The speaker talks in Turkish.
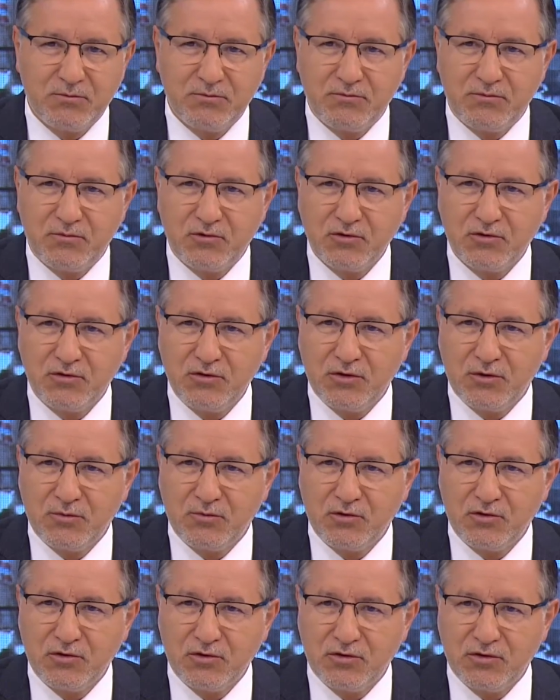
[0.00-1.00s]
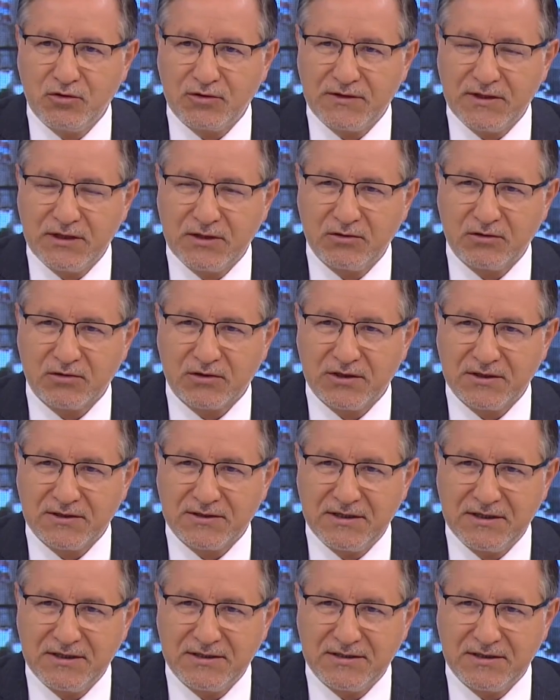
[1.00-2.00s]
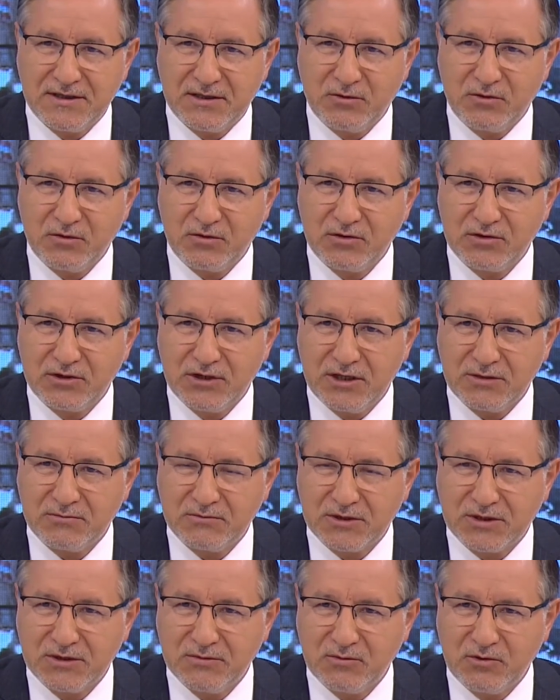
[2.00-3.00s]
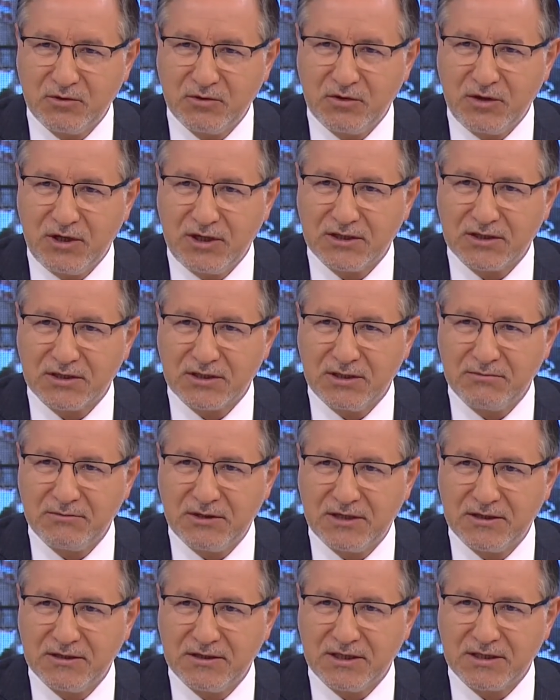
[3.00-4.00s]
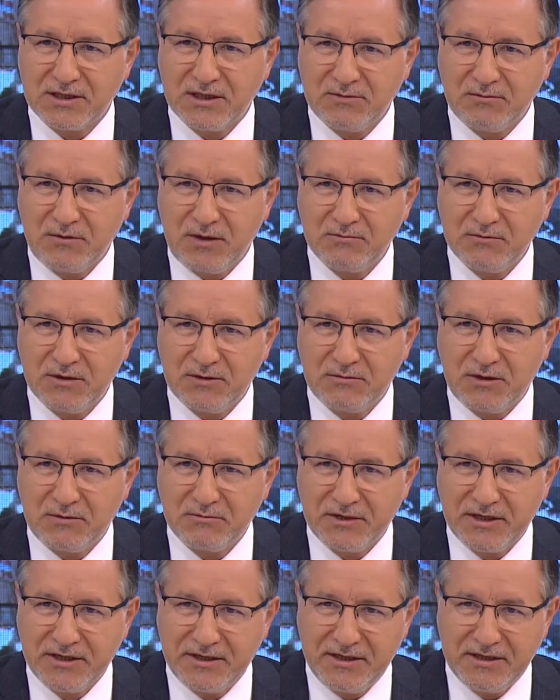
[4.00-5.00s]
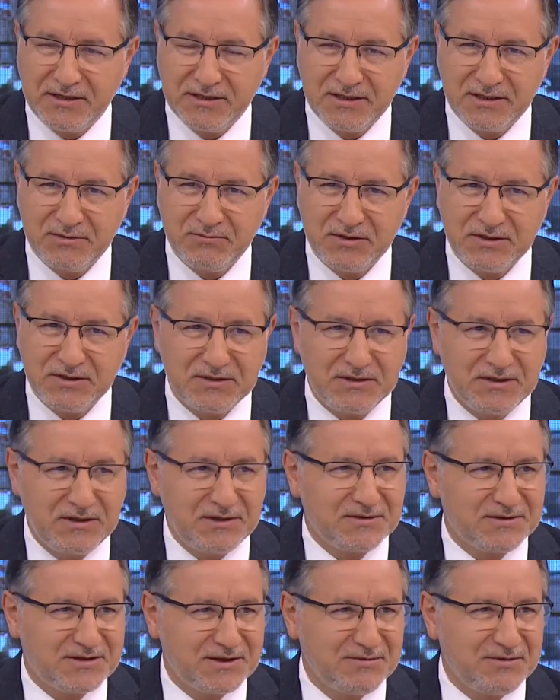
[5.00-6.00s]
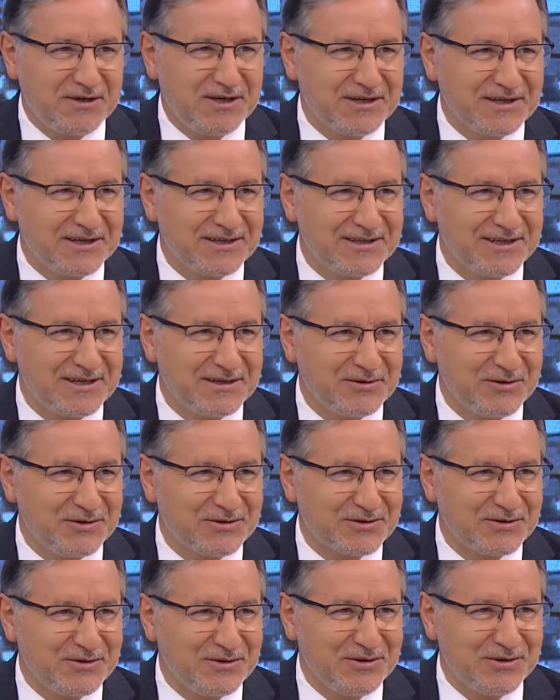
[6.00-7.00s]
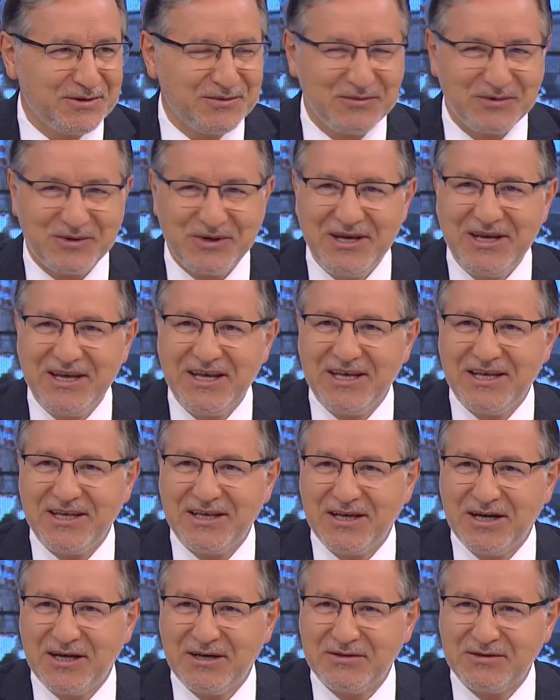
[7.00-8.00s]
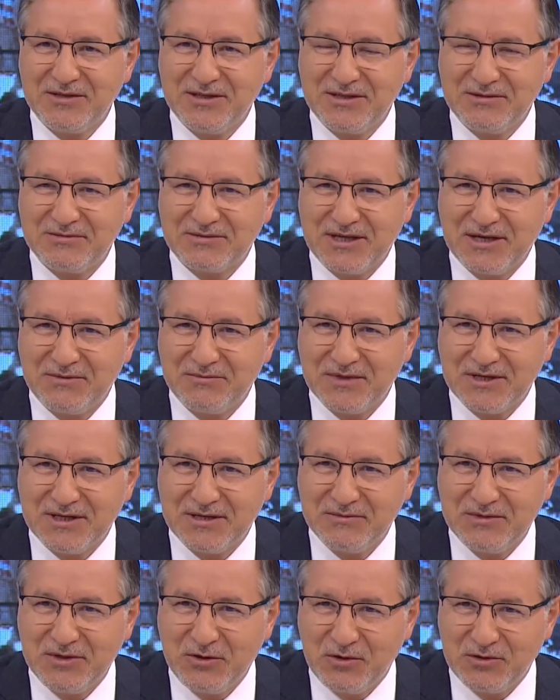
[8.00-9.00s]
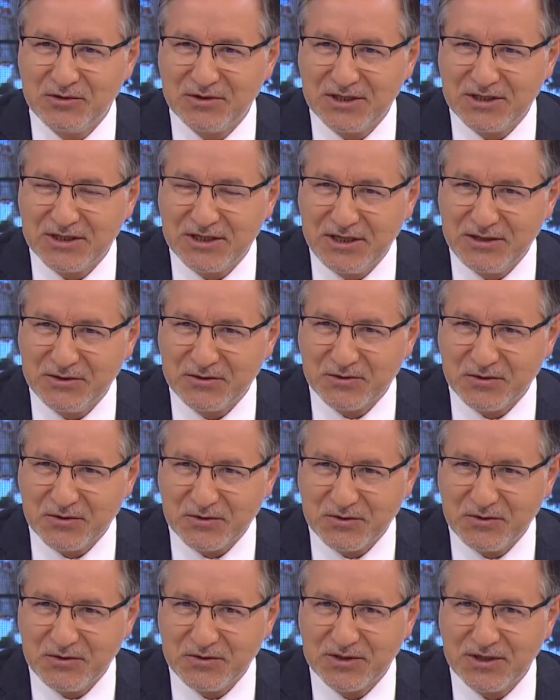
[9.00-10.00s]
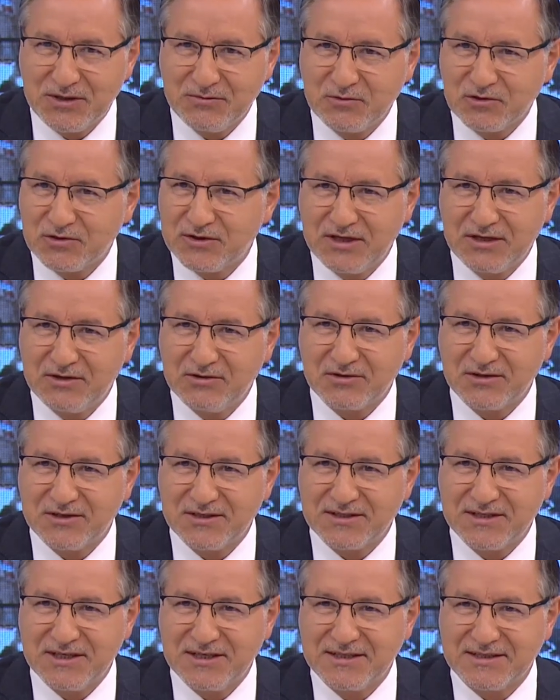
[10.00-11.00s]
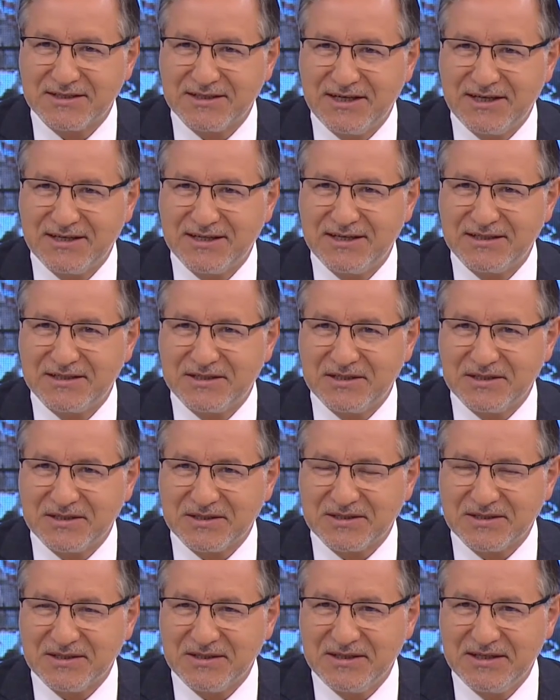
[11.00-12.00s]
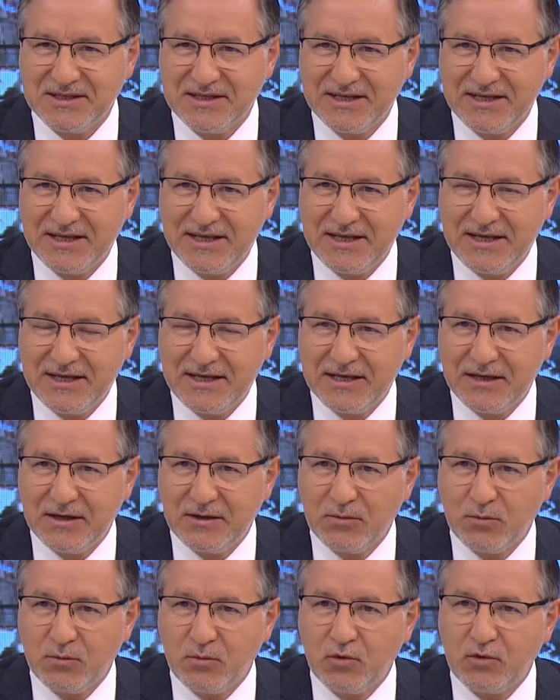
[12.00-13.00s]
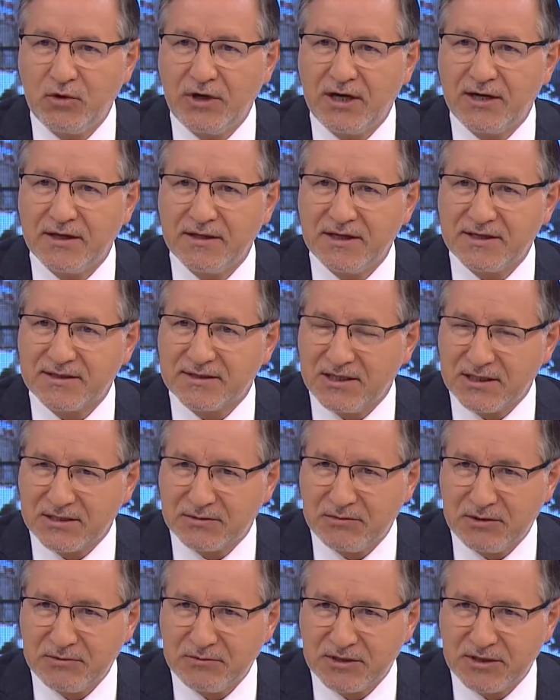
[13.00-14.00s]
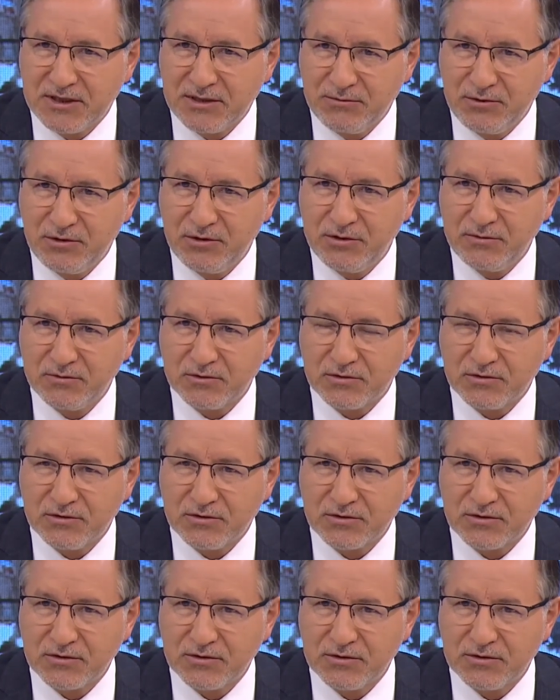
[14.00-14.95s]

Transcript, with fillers: bu diyor bunu diyor 848 kere okuyacakmışım diyor. Akşama kadar tamamlamam gerekir mi? E, sabaha kadar olsa olur mu? Yahu dedim sen bana bir önce şeyi sor. Hocam bu 848 nereden çıktı? Bu ne kadar saçma bir şey biliyor musunuz?